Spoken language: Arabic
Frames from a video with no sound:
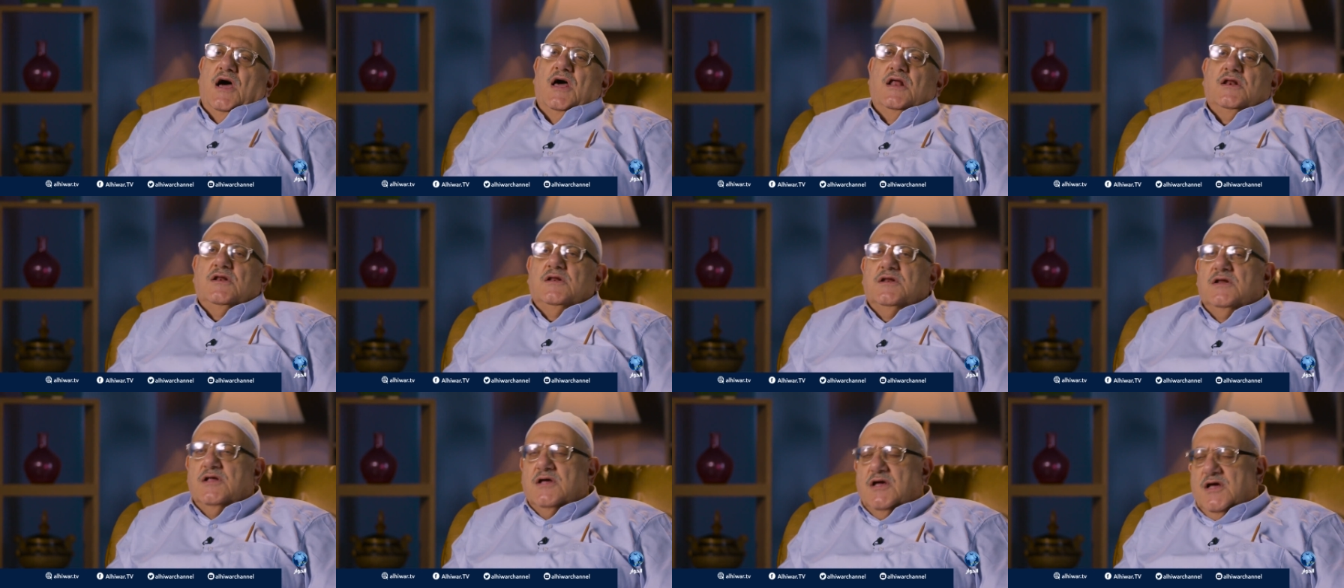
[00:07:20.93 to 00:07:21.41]

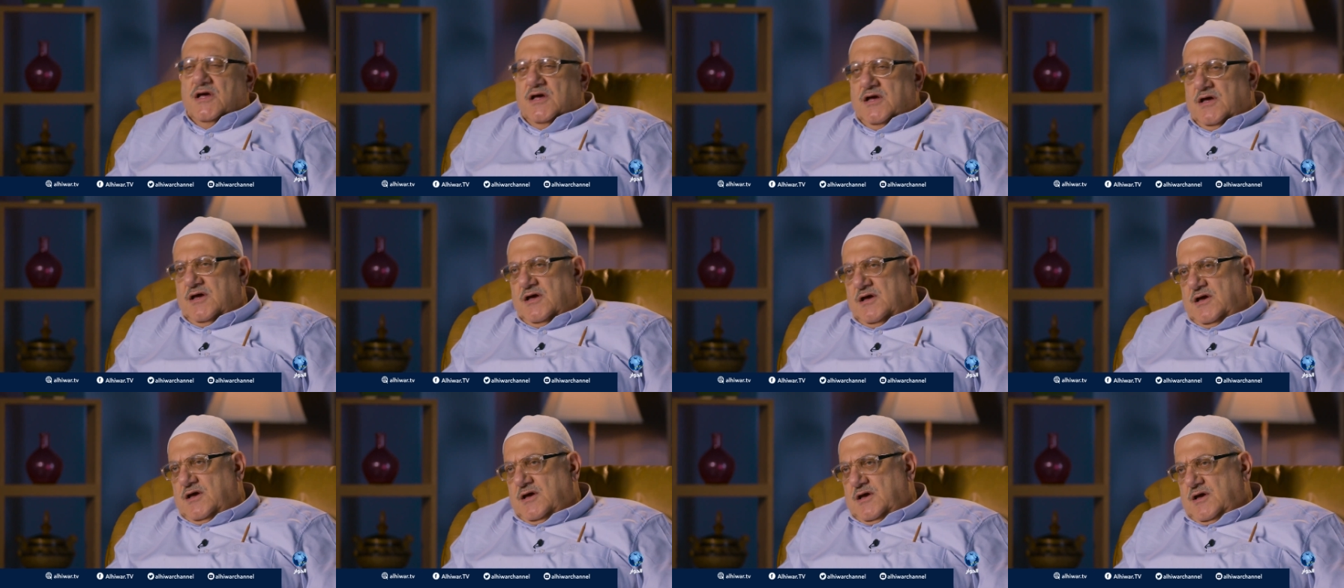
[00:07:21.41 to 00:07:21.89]

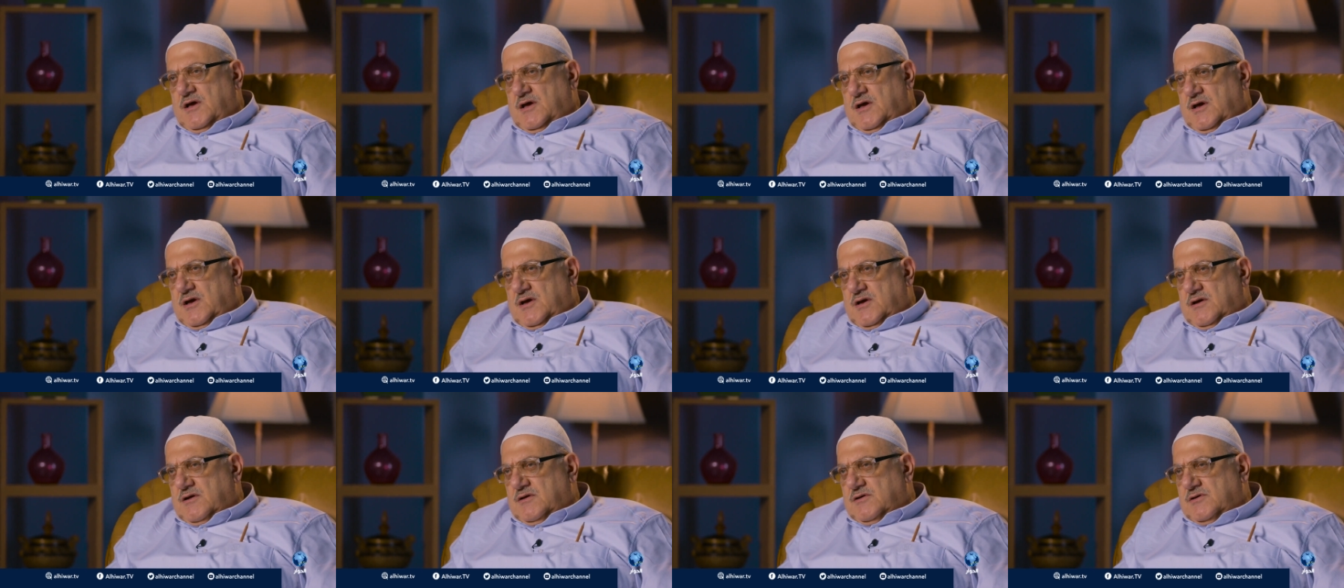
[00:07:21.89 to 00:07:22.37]

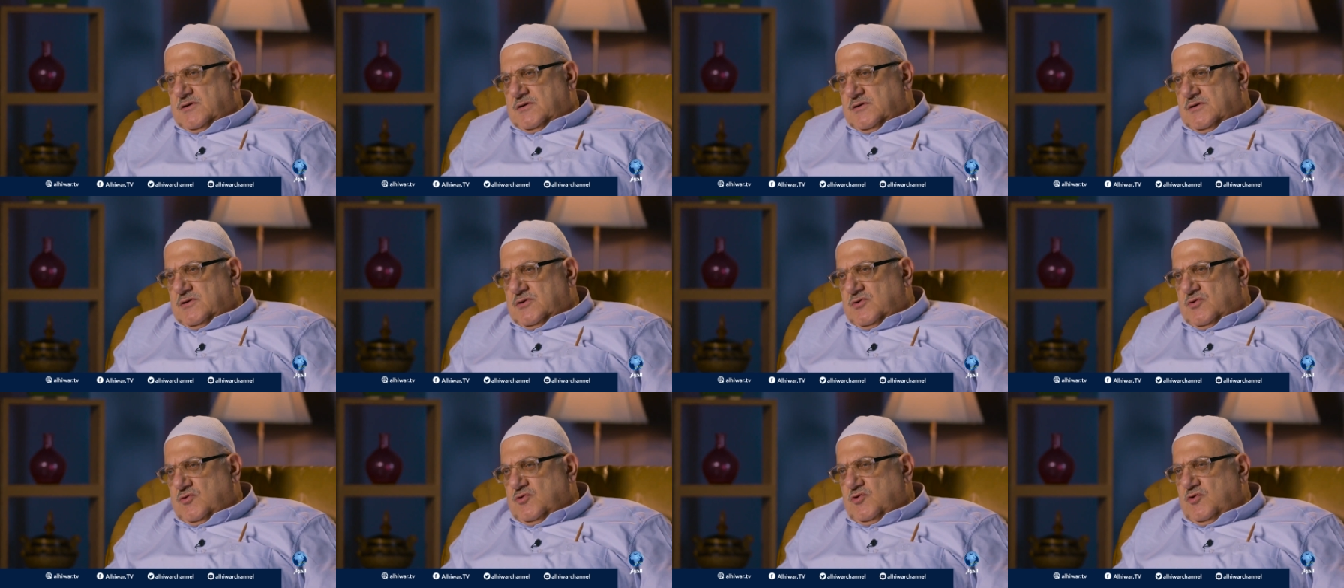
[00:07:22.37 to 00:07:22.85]

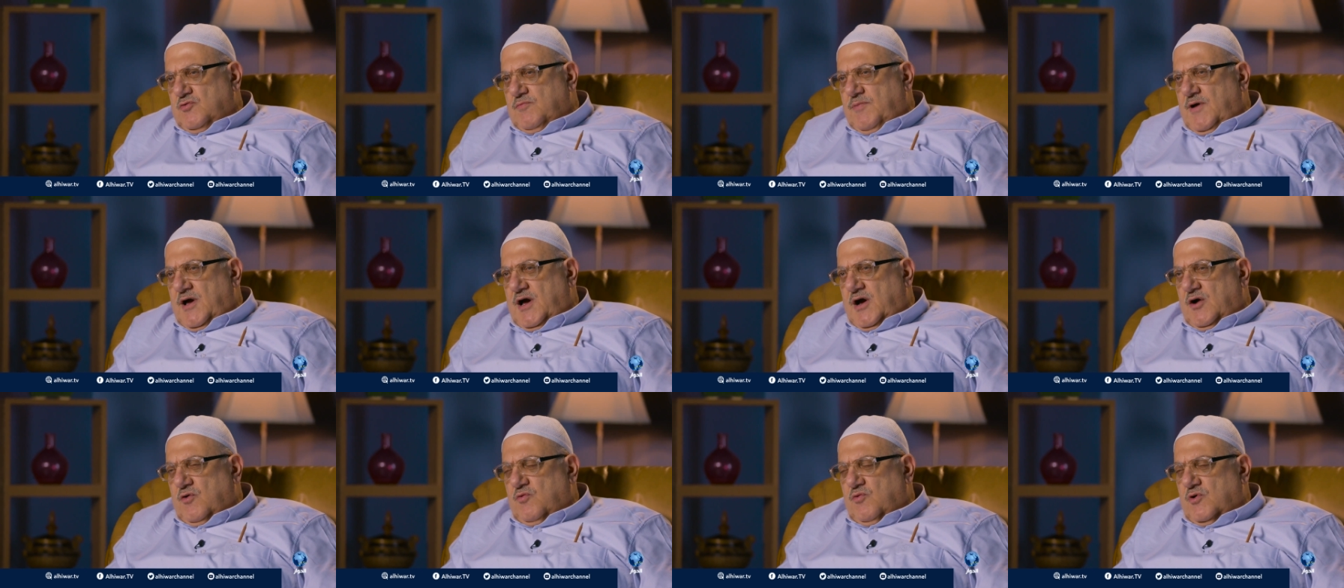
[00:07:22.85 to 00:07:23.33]

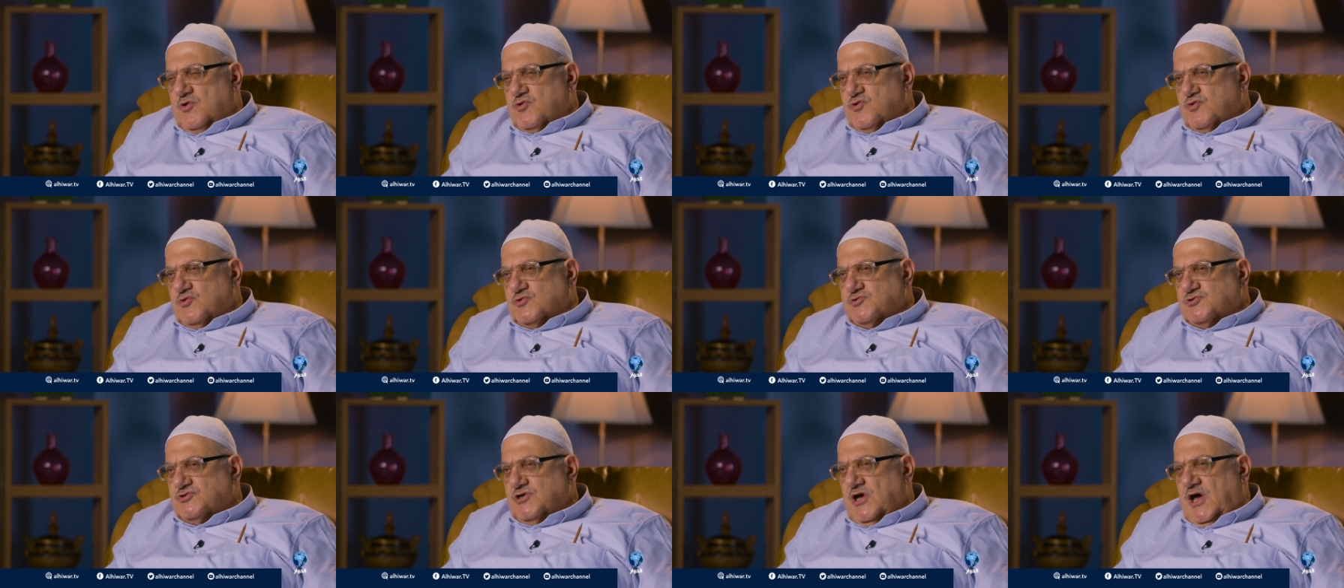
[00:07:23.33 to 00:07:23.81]
العلبة أو
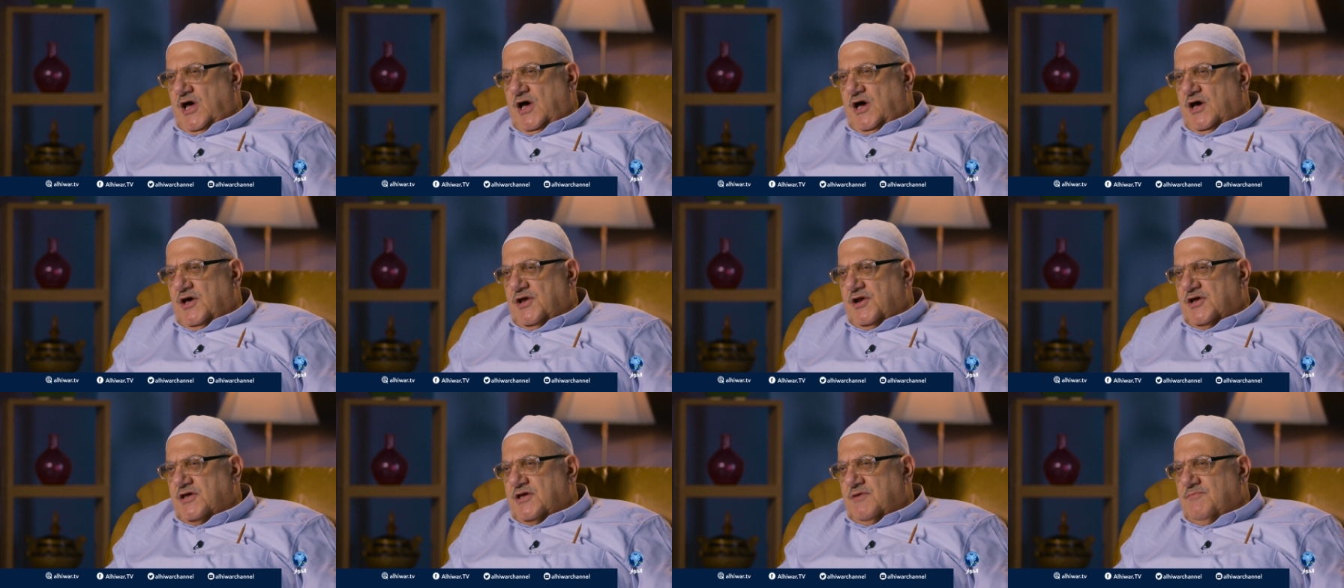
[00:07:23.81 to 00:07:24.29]
وجه
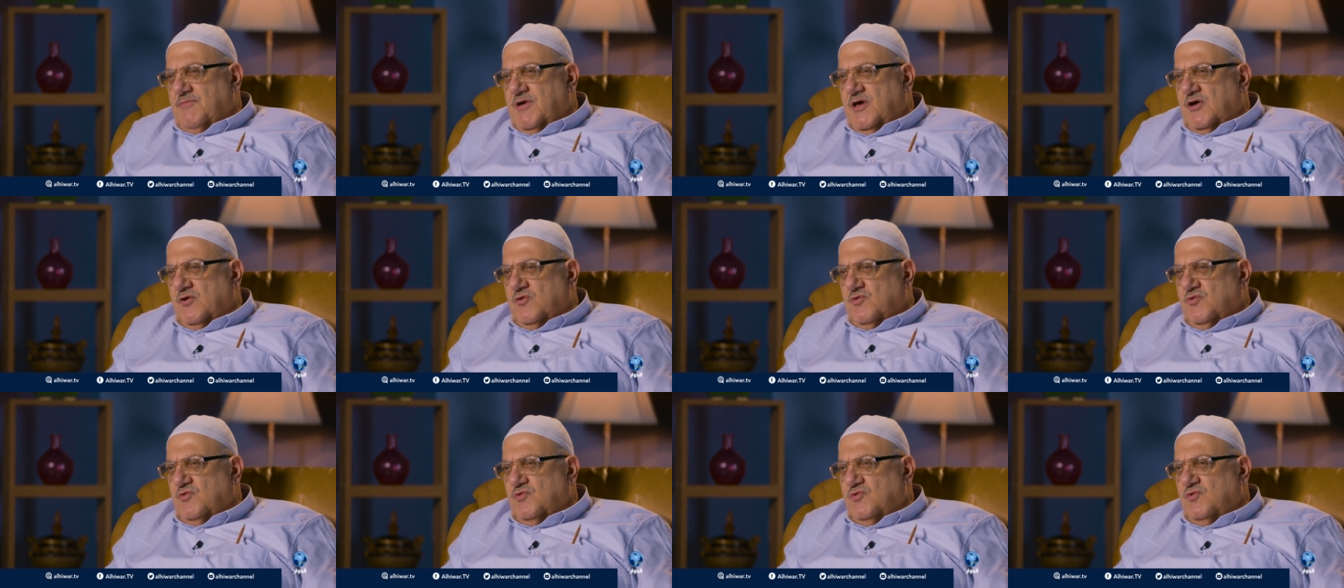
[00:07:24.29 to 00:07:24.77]
الصحارى
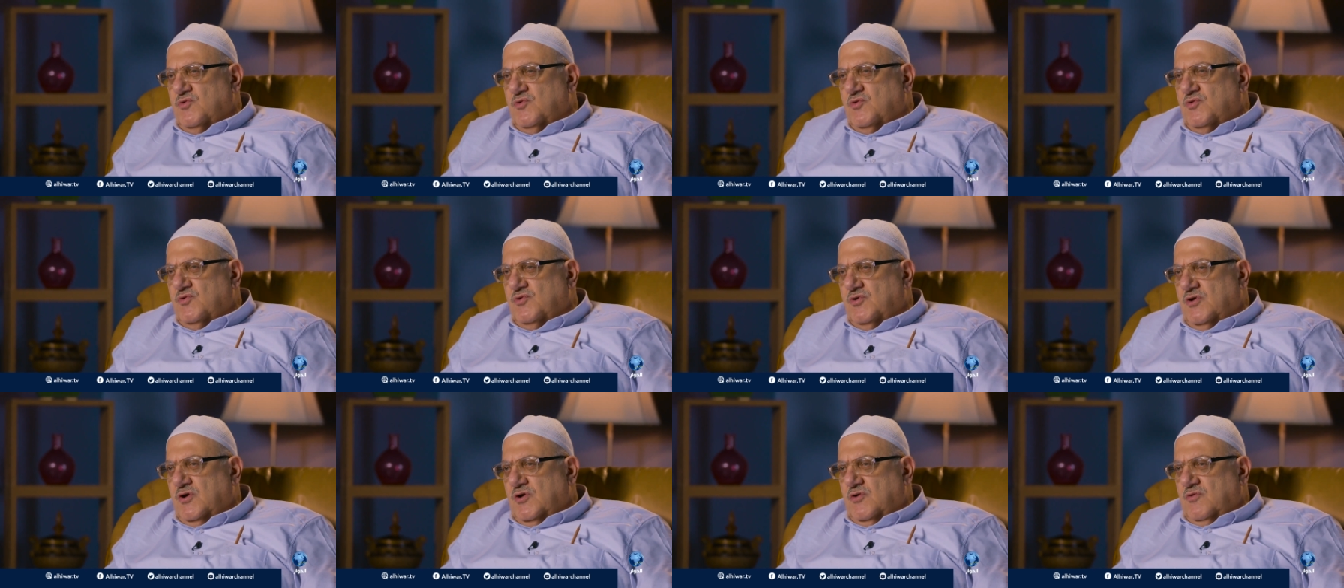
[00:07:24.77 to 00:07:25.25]
كما
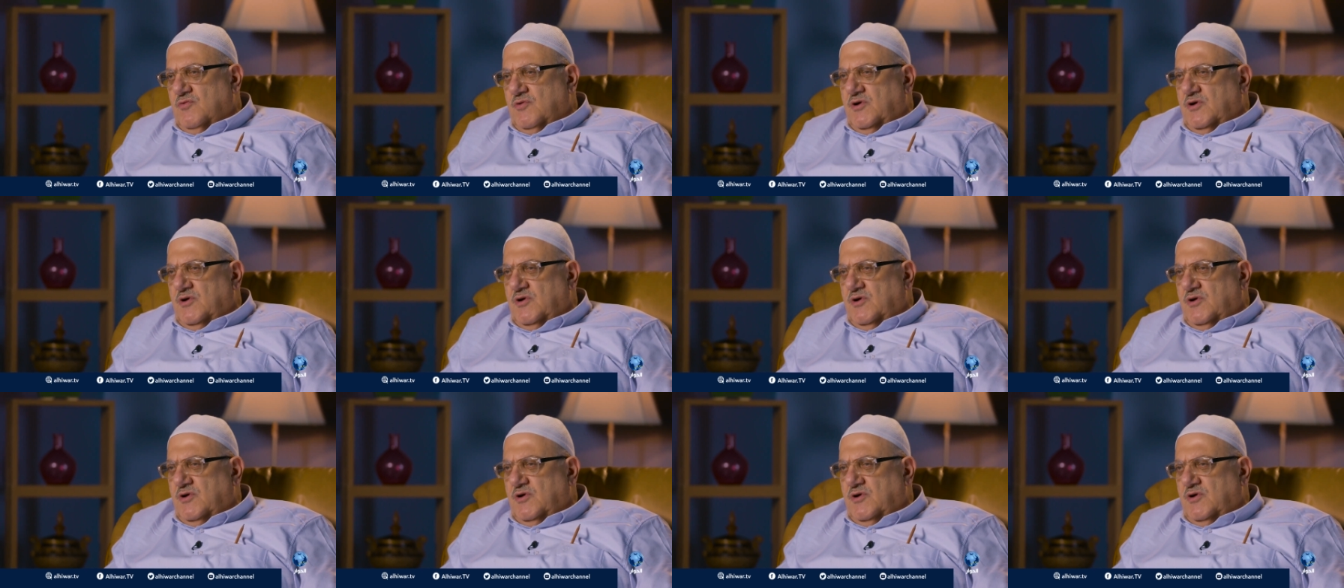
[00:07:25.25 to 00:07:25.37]
يقولون